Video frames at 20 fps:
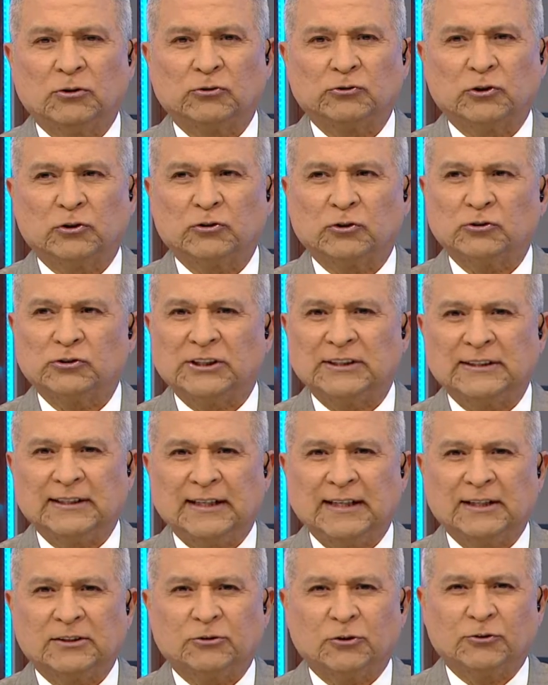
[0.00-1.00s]
nosotros en
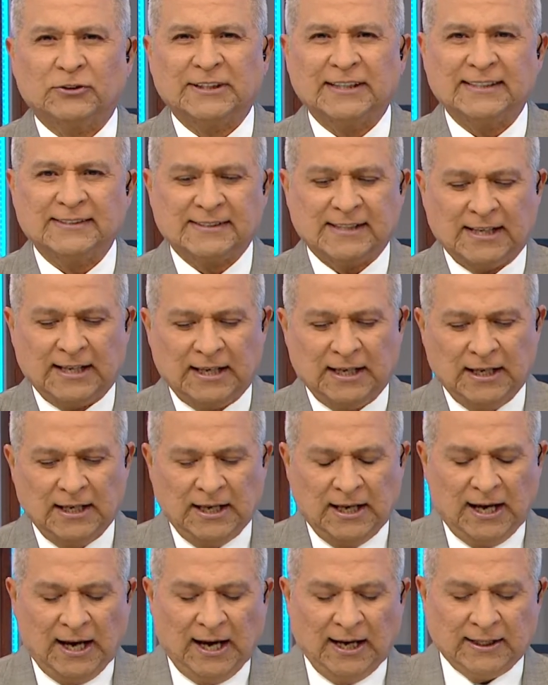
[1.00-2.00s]
directo desde
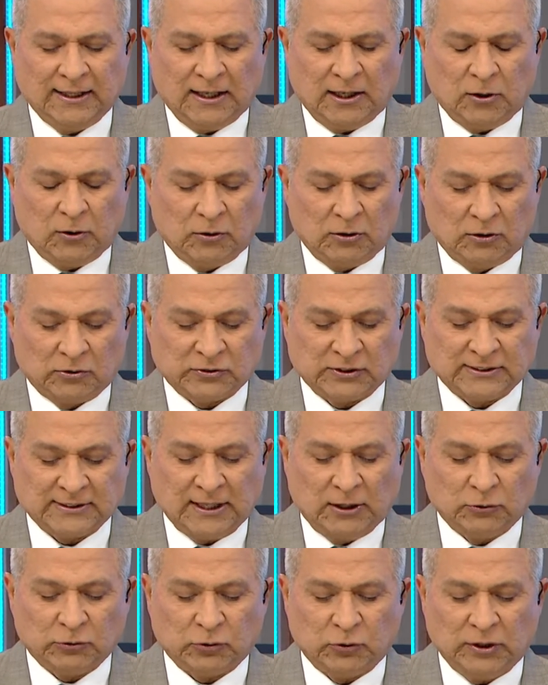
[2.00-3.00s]
Idaho de los
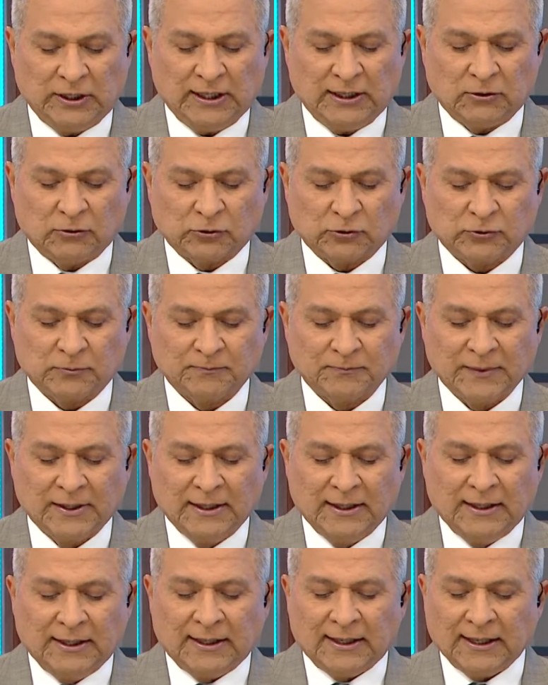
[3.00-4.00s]
Estados Unidos.
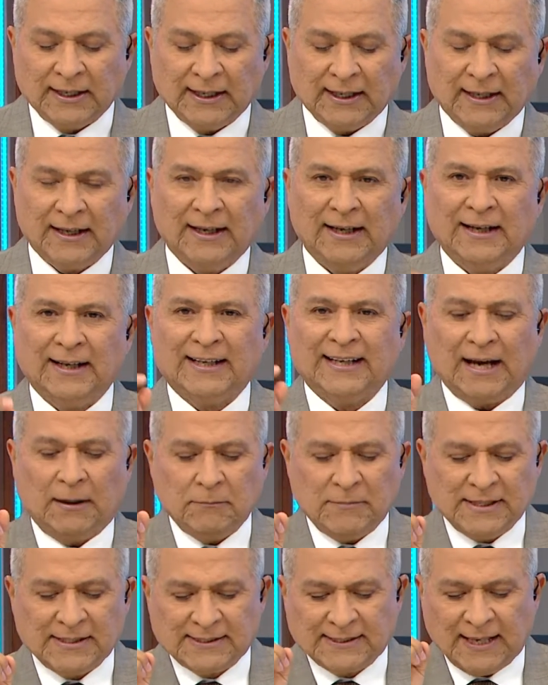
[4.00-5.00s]
Eh,
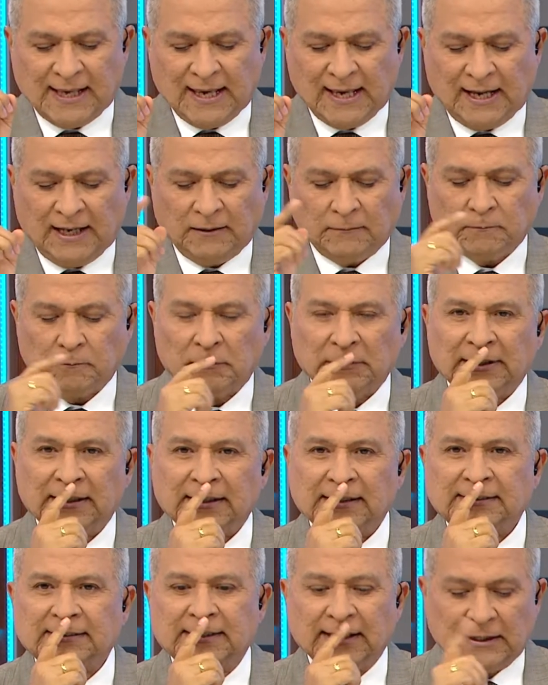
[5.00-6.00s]
camisea
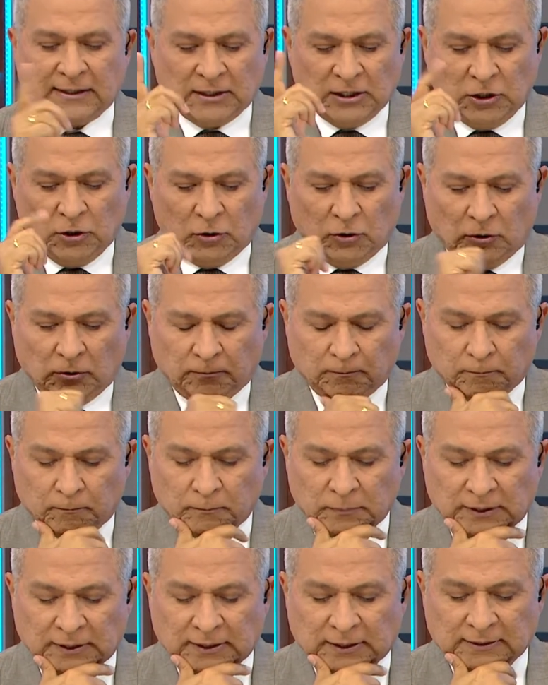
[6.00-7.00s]
se dio,
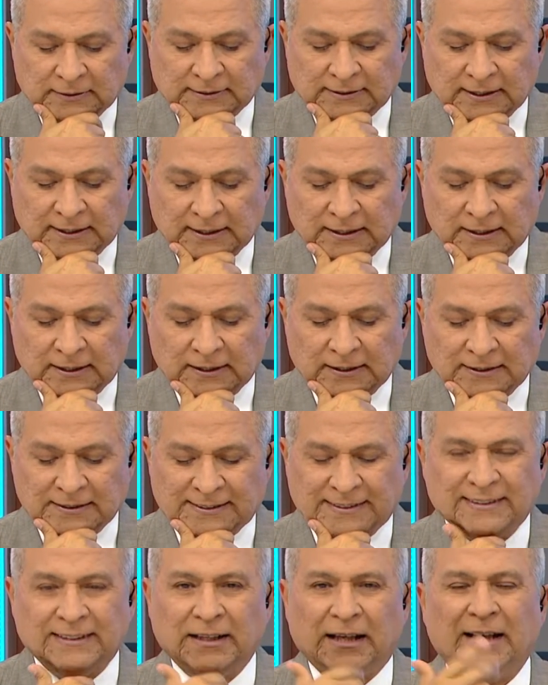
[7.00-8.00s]
este, eh,
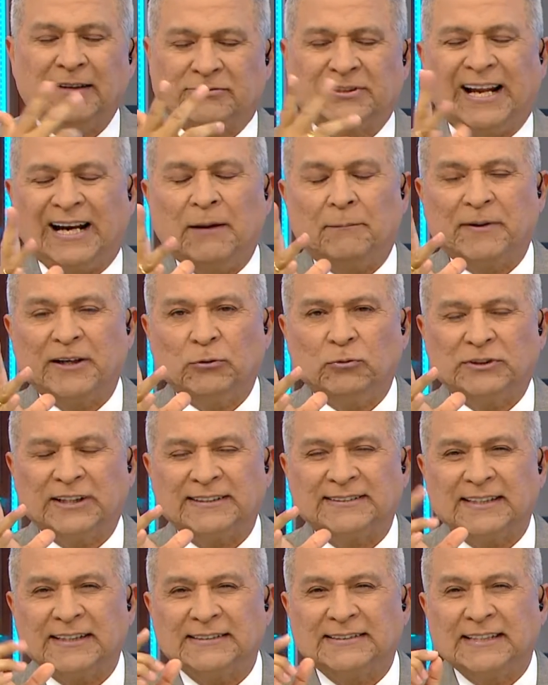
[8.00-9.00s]
o sea, la
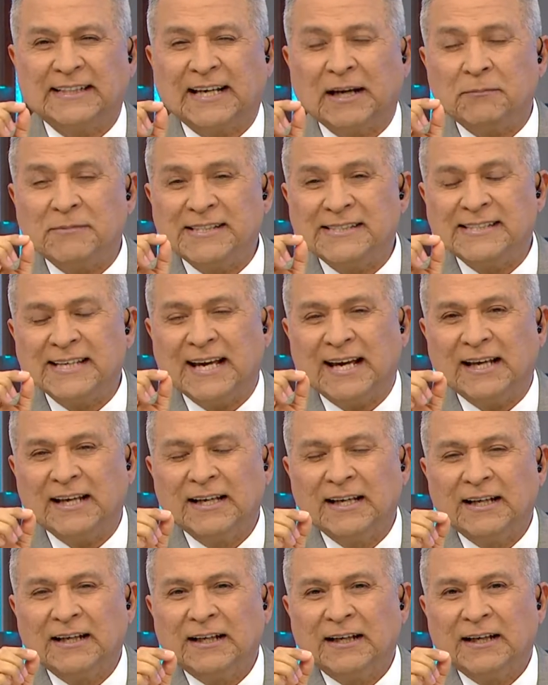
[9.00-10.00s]
pregunta es, si
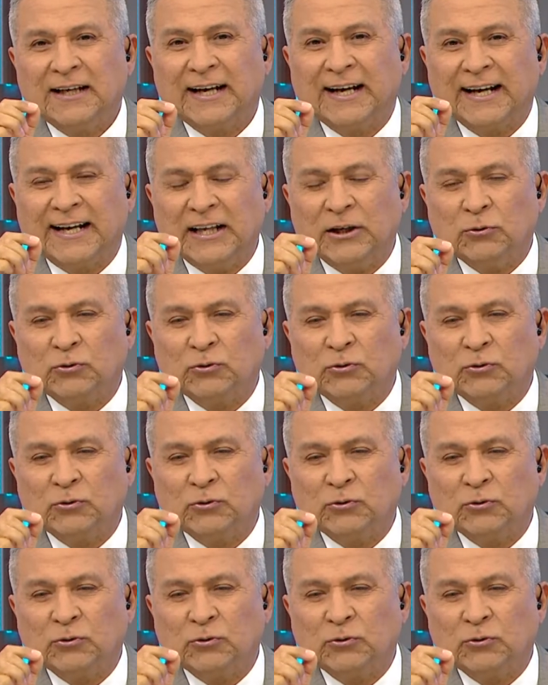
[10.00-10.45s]
camisea cree